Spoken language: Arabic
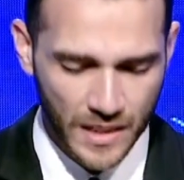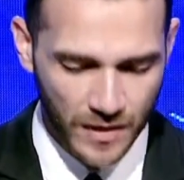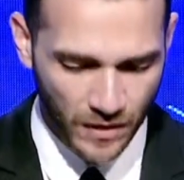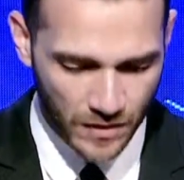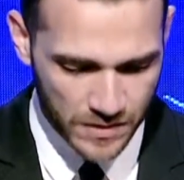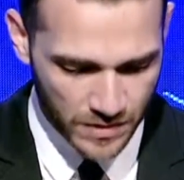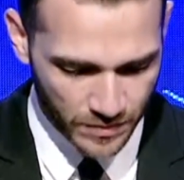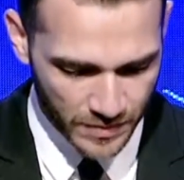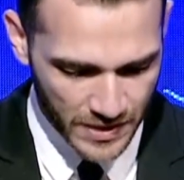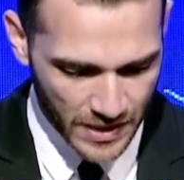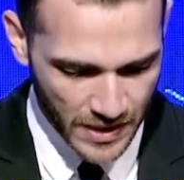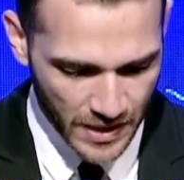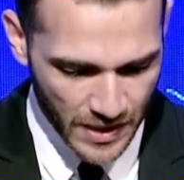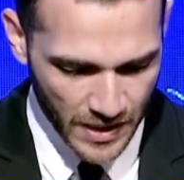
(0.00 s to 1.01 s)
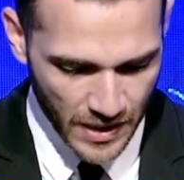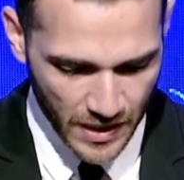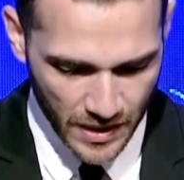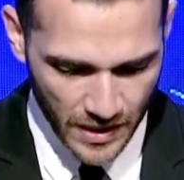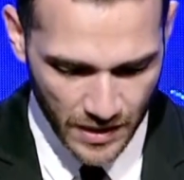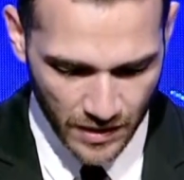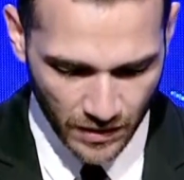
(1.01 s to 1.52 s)
الخاصه
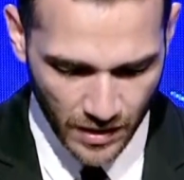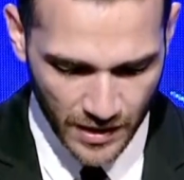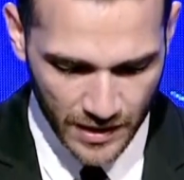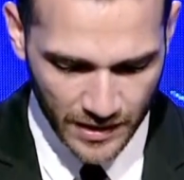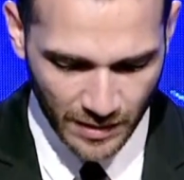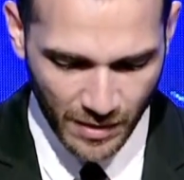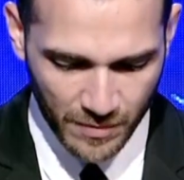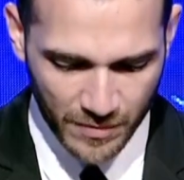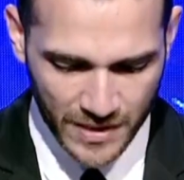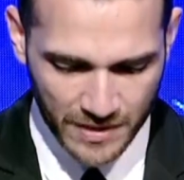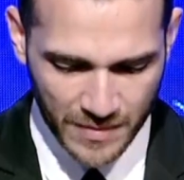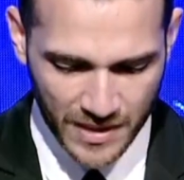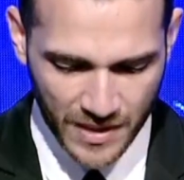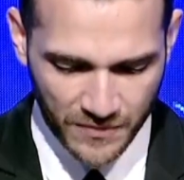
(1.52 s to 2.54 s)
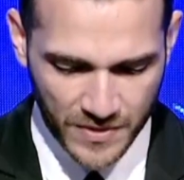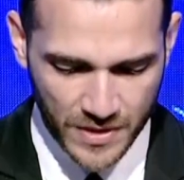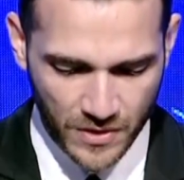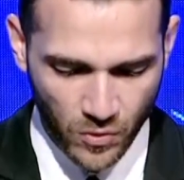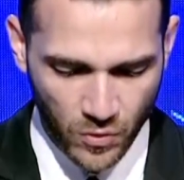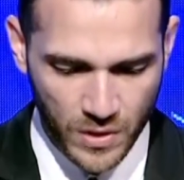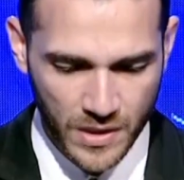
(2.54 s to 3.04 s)
باللقاء آه، اللي طبعا بنتمنى فيه كل